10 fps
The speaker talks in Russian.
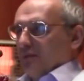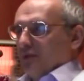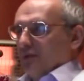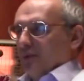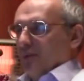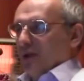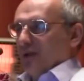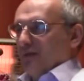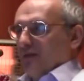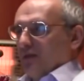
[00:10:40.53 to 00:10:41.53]
Все
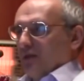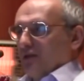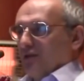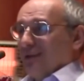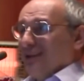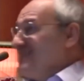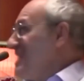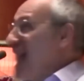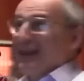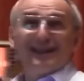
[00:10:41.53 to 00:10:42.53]
нормально, все хорошо.
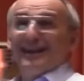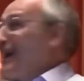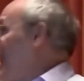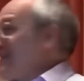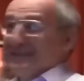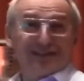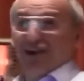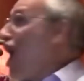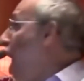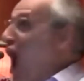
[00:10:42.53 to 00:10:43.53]
Нет, не
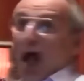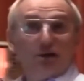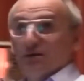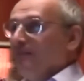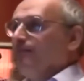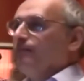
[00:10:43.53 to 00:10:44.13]
хорошо.